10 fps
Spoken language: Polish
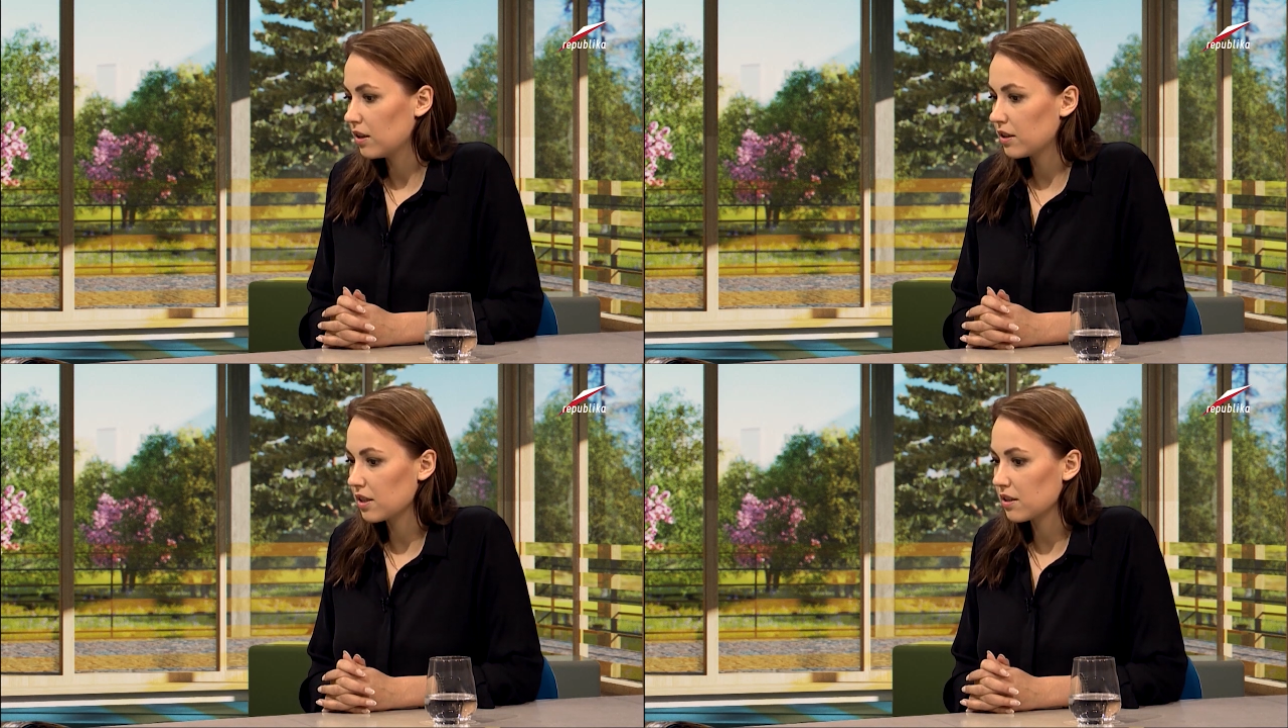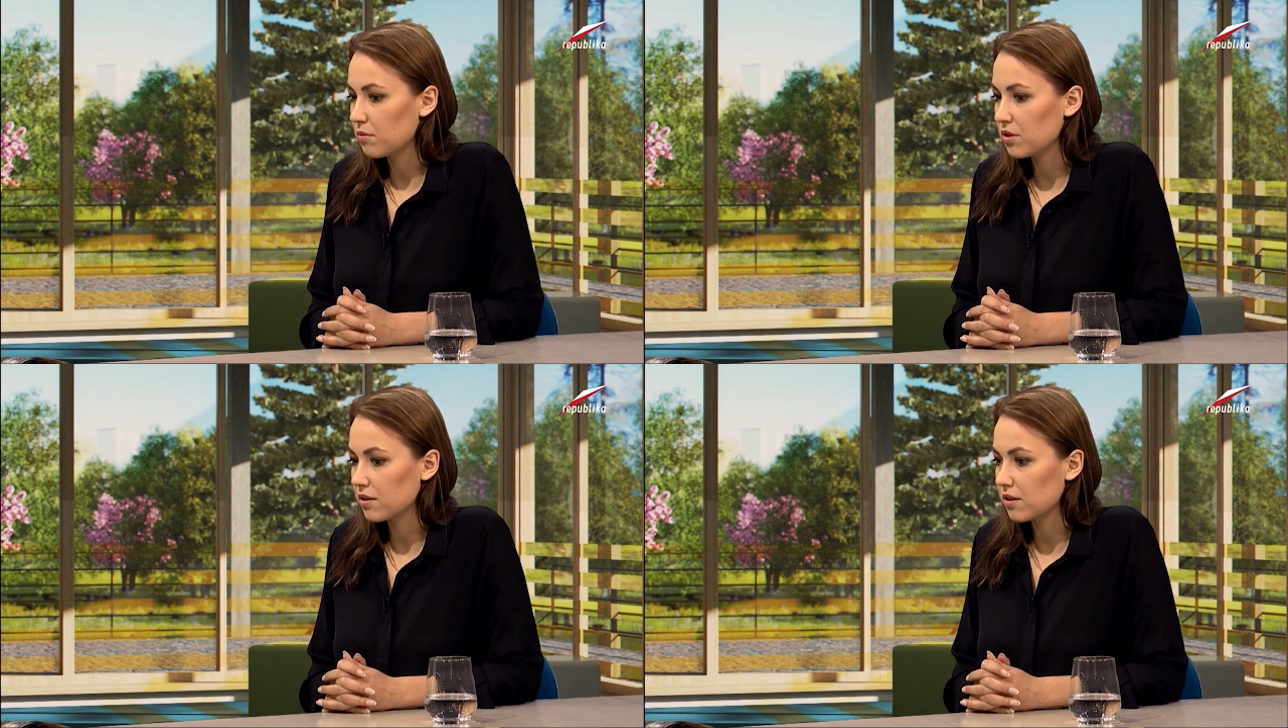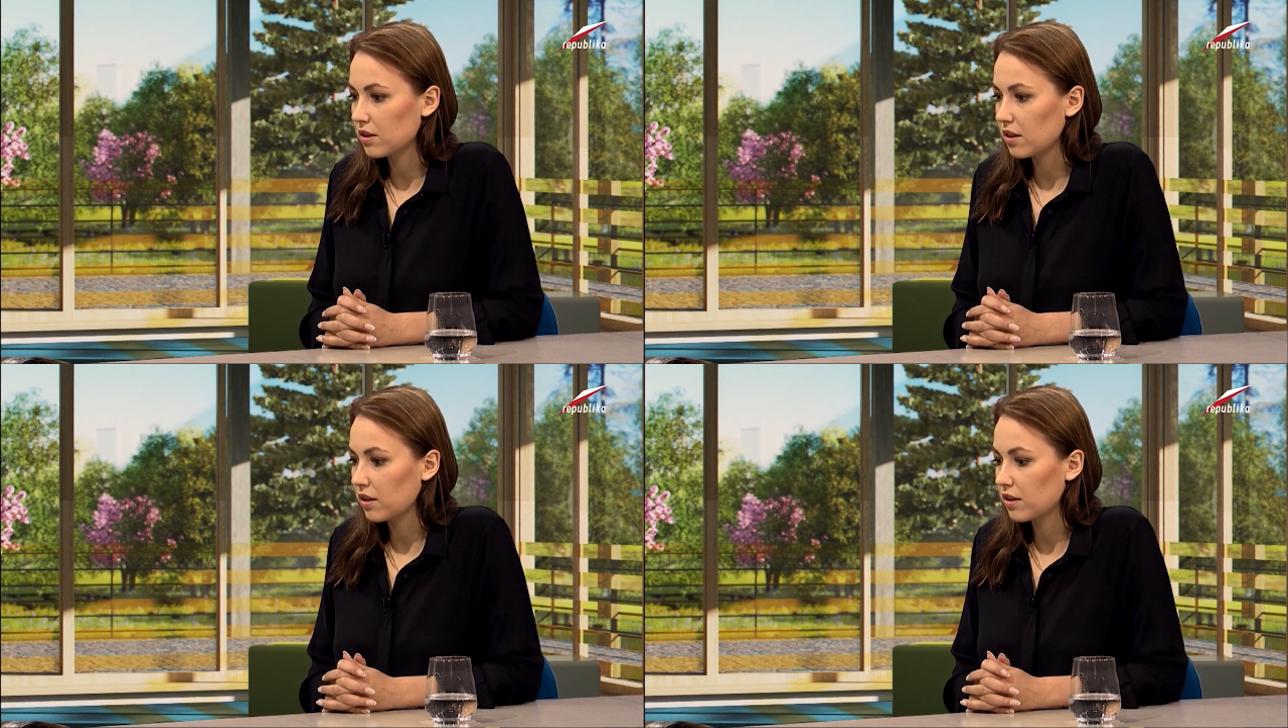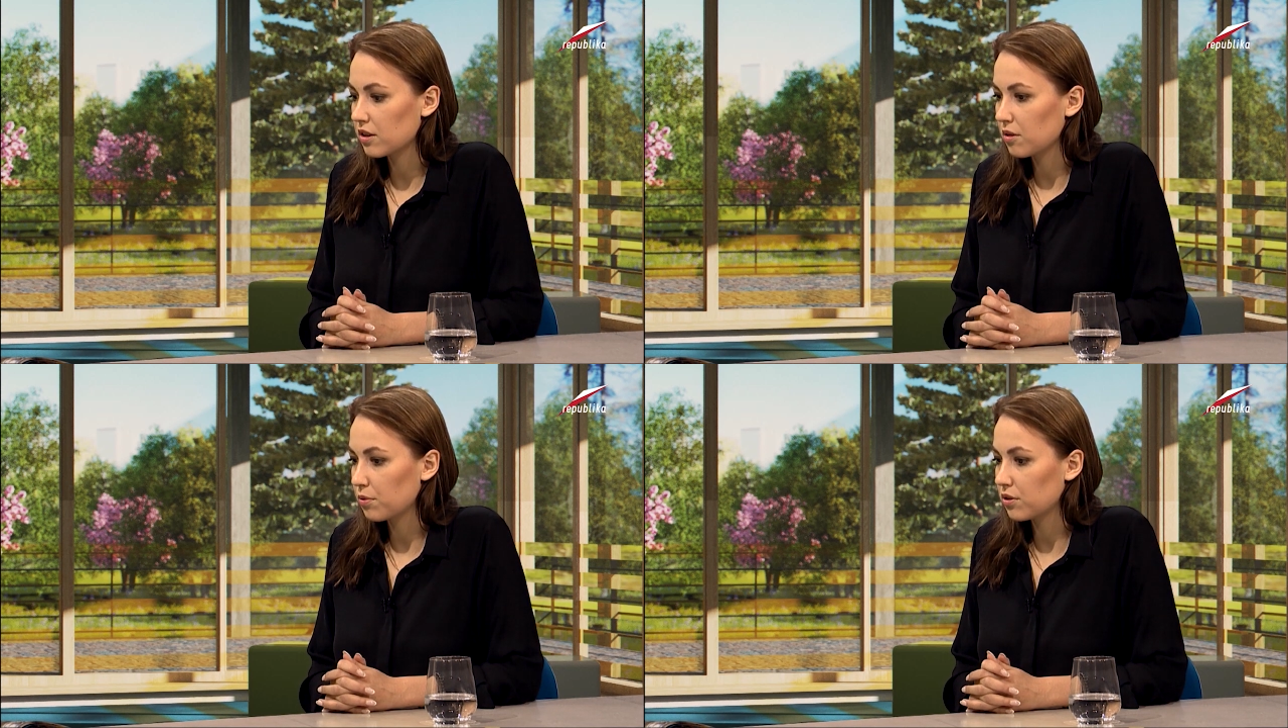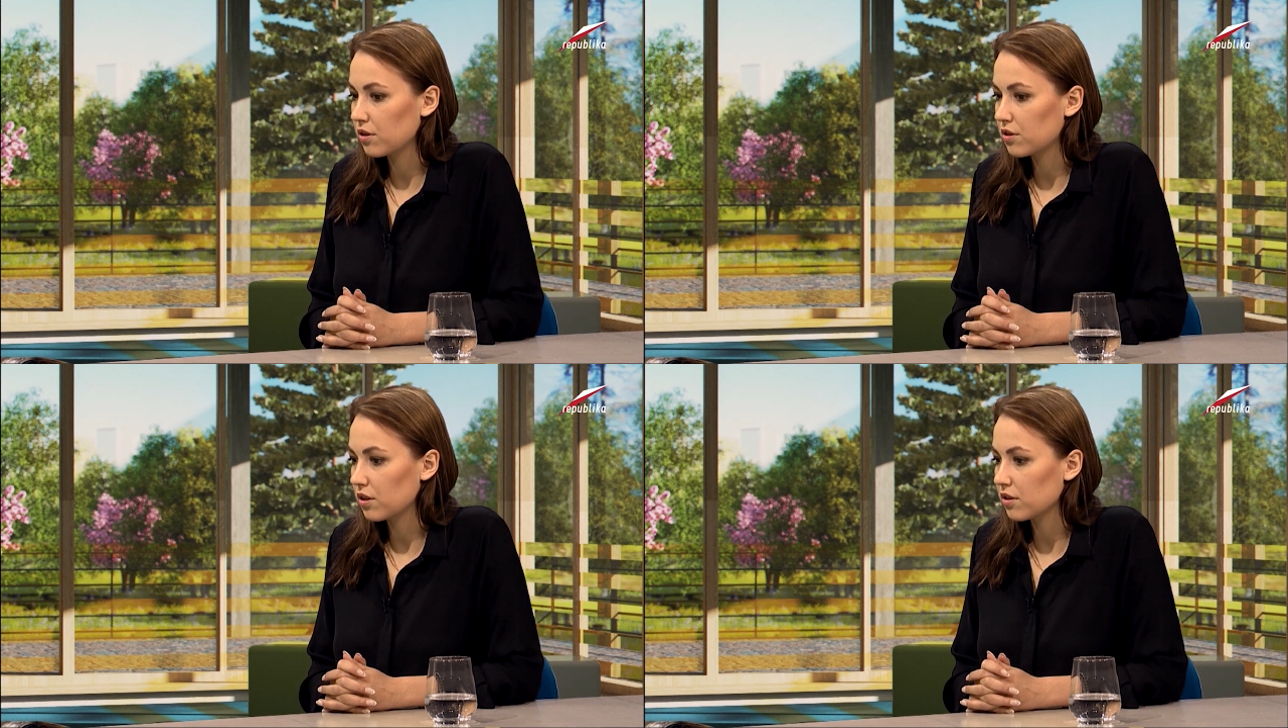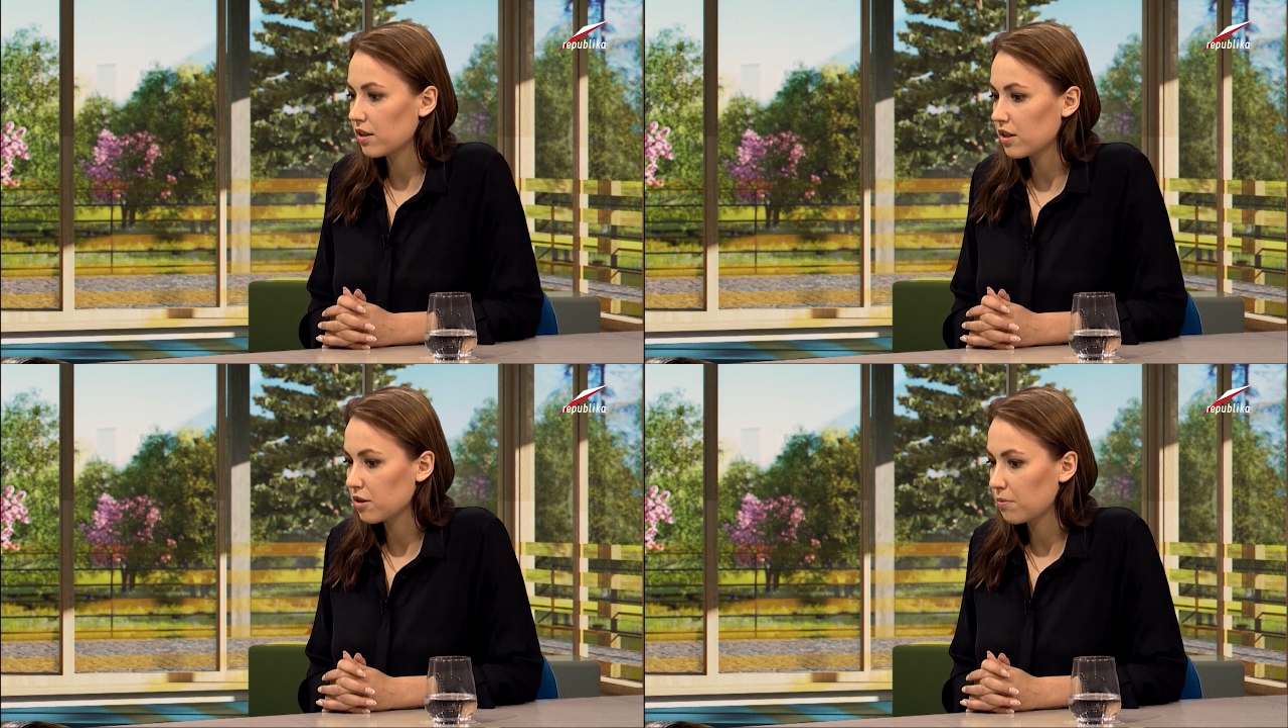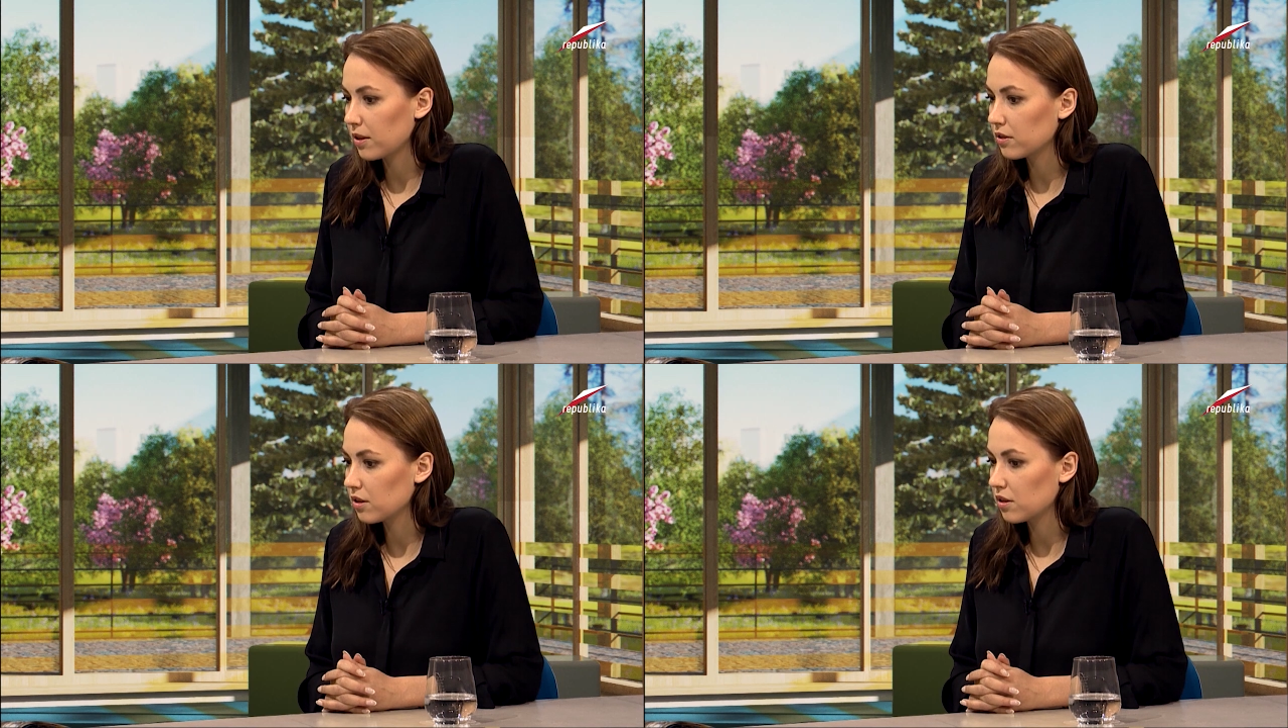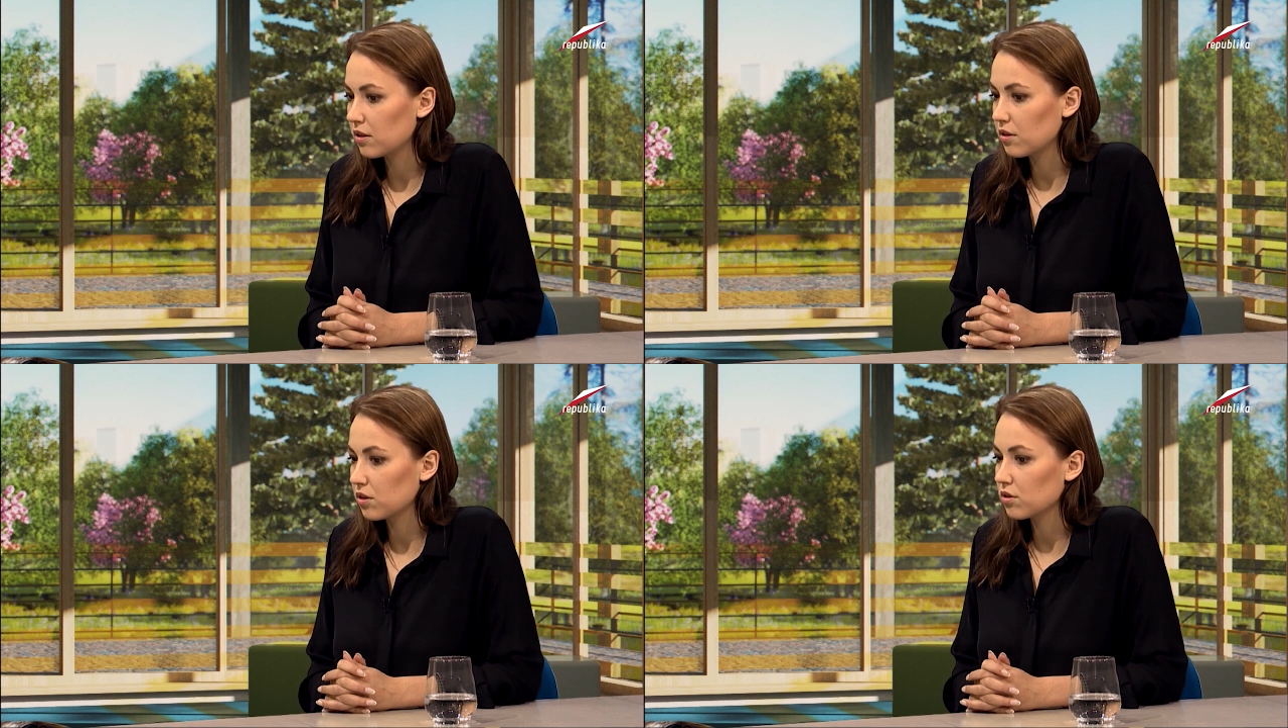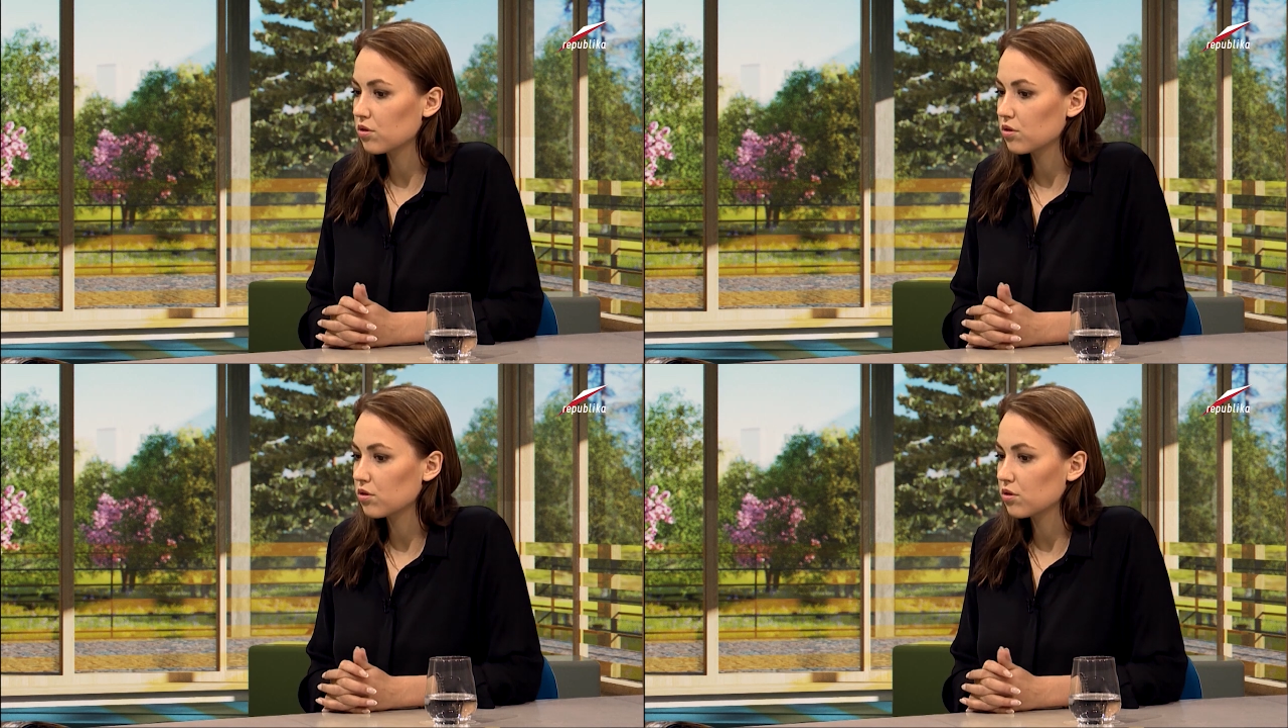E, czasami się zdarza tak, że podejdzie starszy pan i